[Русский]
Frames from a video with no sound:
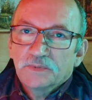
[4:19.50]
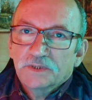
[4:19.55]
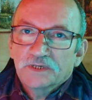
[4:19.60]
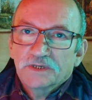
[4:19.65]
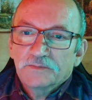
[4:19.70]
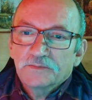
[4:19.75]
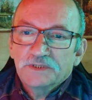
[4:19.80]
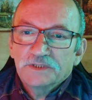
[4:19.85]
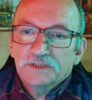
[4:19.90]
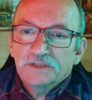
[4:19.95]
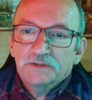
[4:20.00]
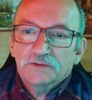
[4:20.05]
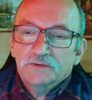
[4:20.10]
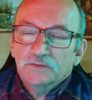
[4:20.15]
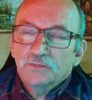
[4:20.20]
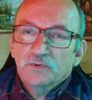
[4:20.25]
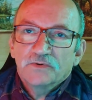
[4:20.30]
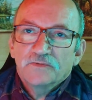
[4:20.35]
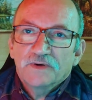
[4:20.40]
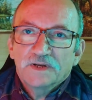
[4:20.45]

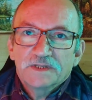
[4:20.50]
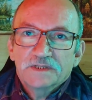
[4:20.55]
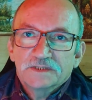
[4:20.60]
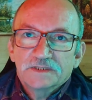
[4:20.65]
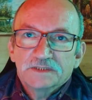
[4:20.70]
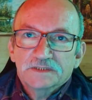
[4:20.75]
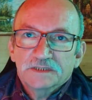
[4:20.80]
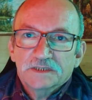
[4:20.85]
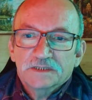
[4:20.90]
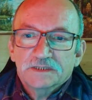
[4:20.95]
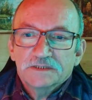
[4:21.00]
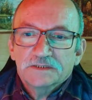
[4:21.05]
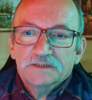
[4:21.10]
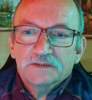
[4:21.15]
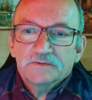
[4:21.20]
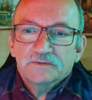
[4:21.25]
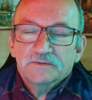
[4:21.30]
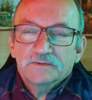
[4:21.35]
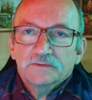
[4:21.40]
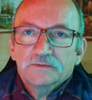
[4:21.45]
прокомментирую, буквально несколько
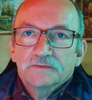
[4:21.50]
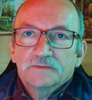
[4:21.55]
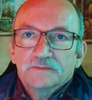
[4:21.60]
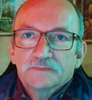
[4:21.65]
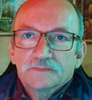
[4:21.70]
секунд.